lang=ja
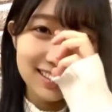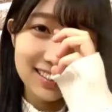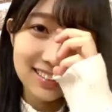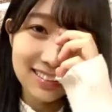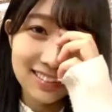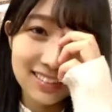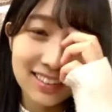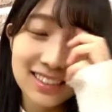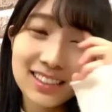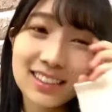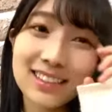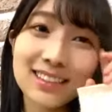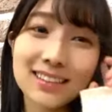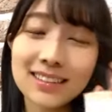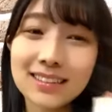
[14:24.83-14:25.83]
そのう
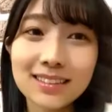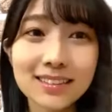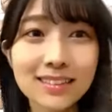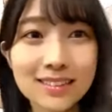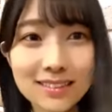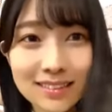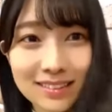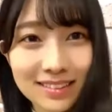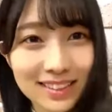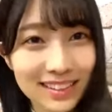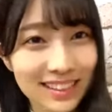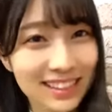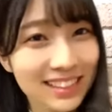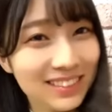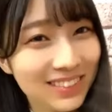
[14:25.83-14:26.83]
ちどうに
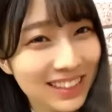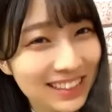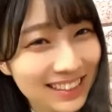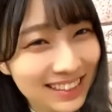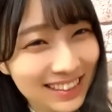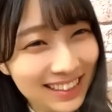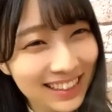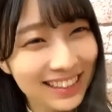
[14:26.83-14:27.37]
かします